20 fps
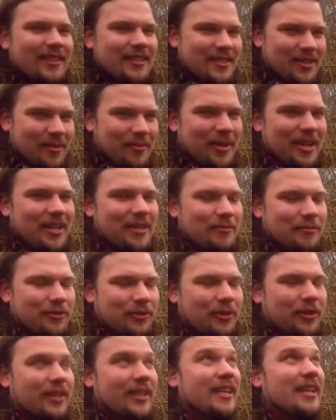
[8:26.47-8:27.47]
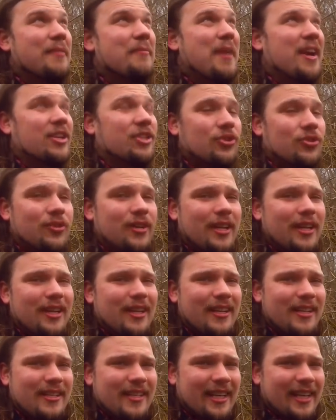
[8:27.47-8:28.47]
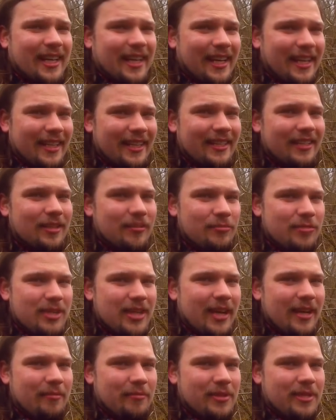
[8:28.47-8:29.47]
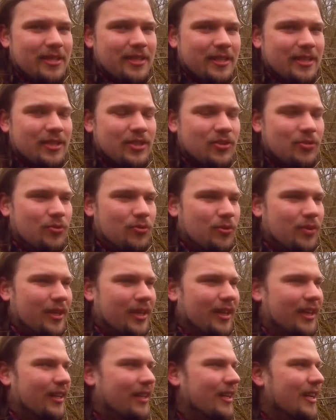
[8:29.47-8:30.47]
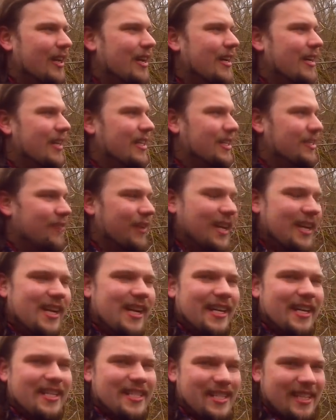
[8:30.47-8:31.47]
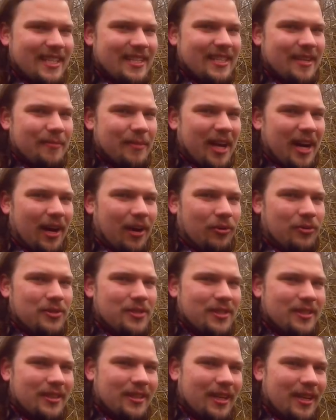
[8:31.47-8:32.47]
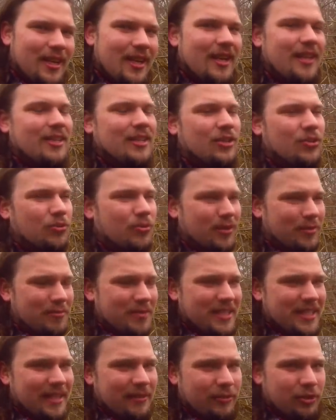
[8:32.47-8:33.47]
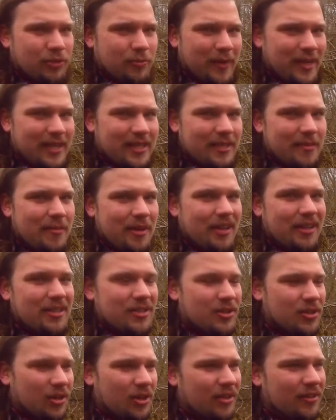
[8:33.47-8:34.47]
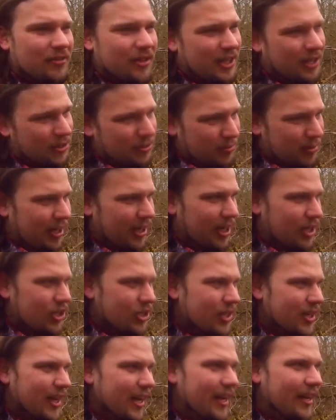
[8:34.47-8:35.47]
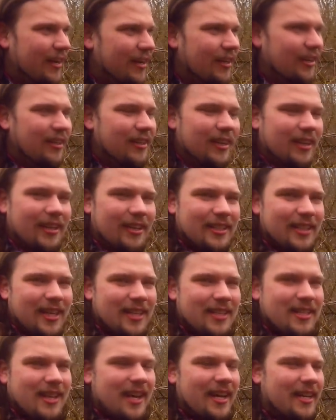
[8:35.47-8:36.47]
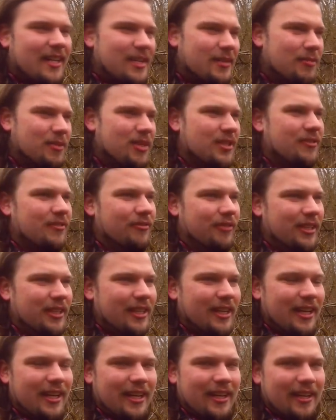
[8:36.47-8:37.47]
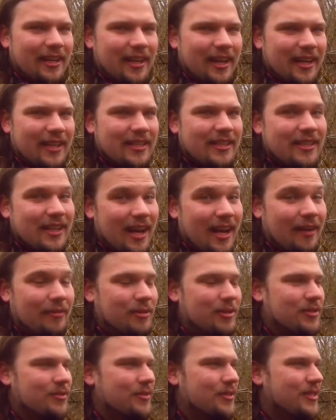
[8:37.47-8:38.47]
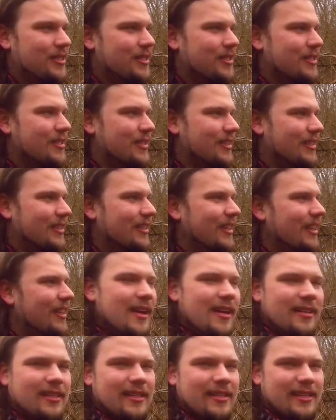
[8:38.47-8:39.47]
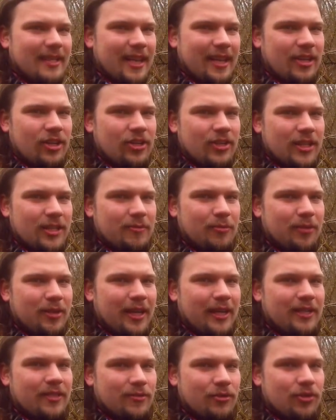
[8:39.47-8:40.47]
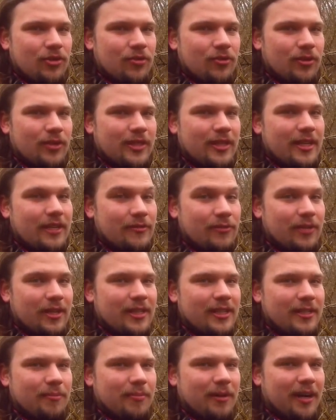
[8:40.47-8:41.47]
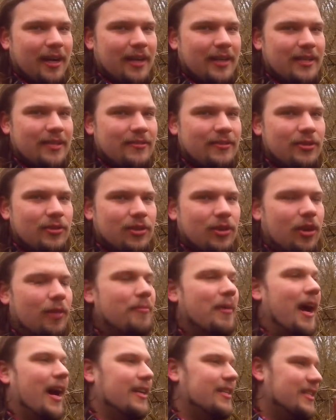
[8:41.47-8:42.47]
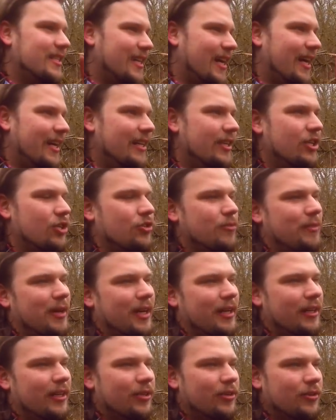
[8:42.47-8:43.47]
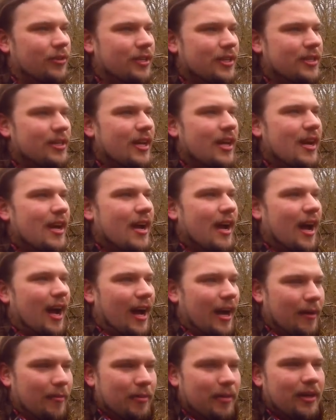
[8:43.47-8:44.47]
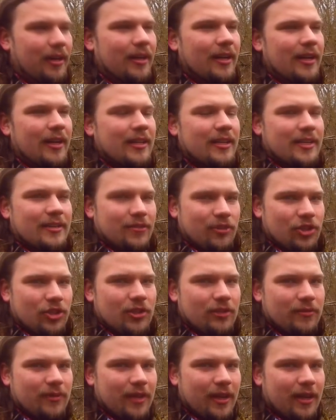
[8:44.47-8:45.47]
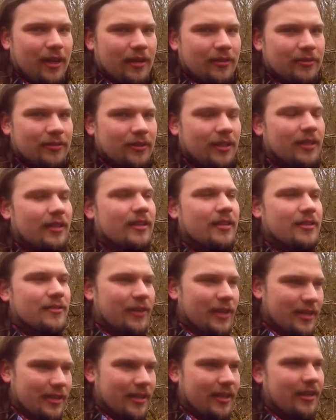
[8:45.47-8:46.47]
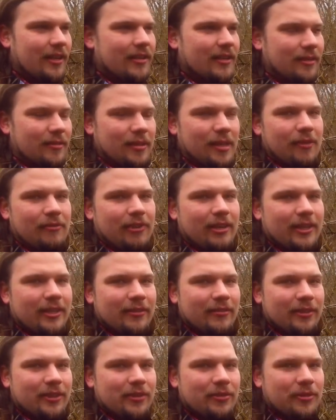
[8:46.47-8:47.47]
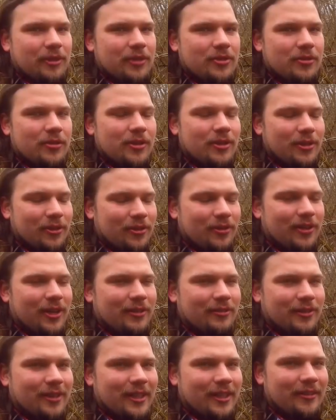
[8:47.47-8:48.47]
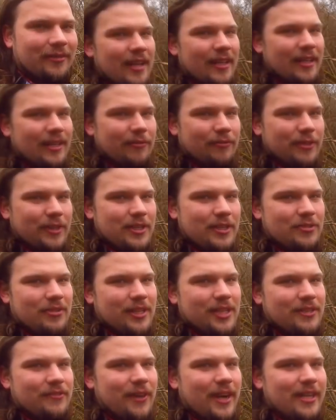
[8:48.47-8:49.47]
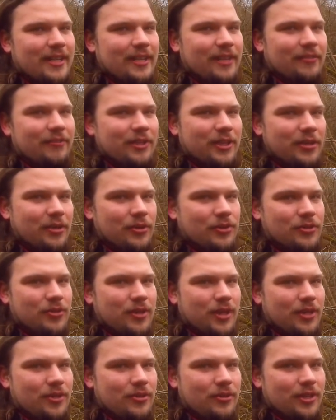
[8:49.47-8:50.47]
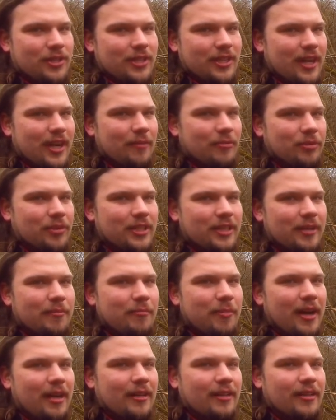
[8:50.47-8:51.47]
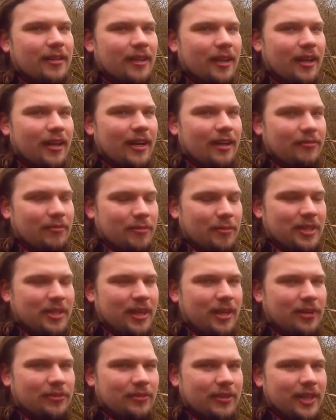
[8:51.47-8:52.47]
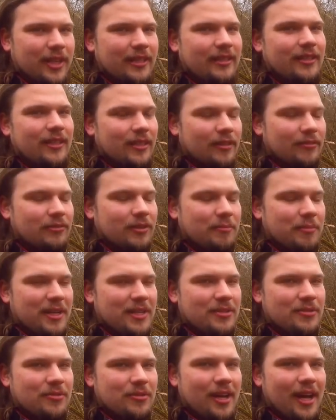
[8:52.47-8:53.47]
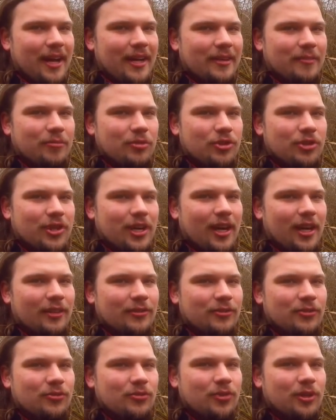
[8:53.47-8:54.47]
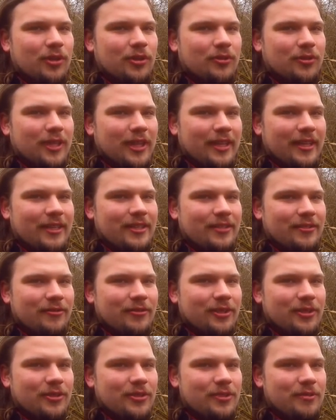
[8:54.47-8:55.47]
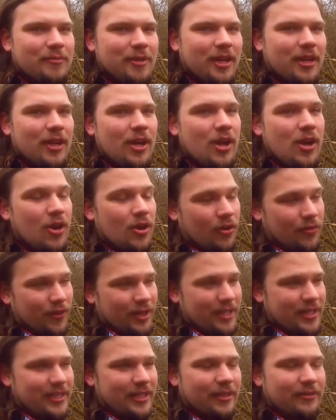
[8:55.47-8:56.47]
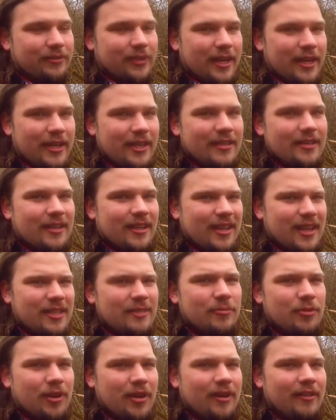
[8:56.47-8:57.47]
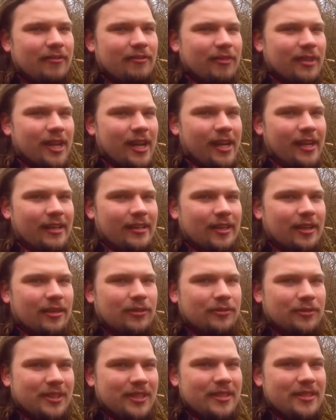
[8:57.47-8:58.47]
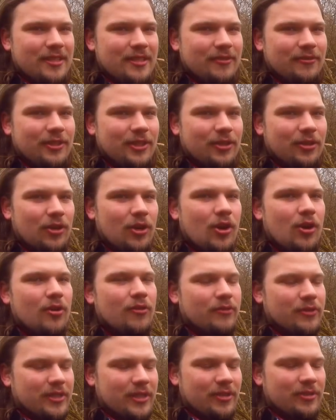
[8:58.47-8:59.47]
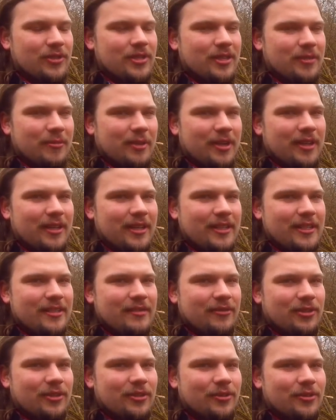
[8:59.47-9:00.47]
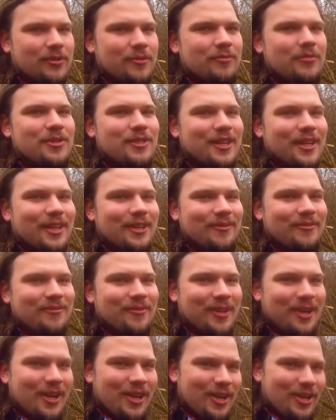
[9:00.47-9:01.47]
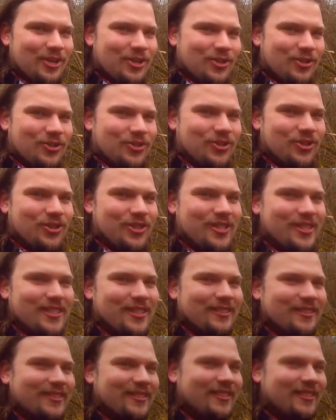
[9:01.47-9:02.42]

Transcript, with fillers: So, meine lieben Freunde, ihr merkt schon, der Regen nimmt ein bisschen zu. Ja. Ich wandere jetzt langsam nach Hause. Die Tour hat mir sehr viel Spaß gemacht. Das Kochen war überraschend lecker. Ja. Ich hatte eigentlich mit weniger lecker gerechnet, aber so ist das. Ja. Das kleine Schnitzprojekt zwischendurch, das wird als separates Video kommen. Hatte ich eigentlich schon mal angekündigt, aber da ist was schief gelaufen. Das werdet ihr dann im jeweiligen Video natürlich auch noch erfahren. Hier findest du jetzt weitere Videos und natürlich den Abonnieren-Button. Ja, einfach mal draufklicken, dann verpasst du keine Bushcraft-Touren und ähnlichen Videos mehr. Und wenn es dir gefallen hat, dann lass mir doch einen Like da auf auf dieses Video. Wir sehen uns dann bei den nächsten Videos. Bis dahin, tschüss, tschüss.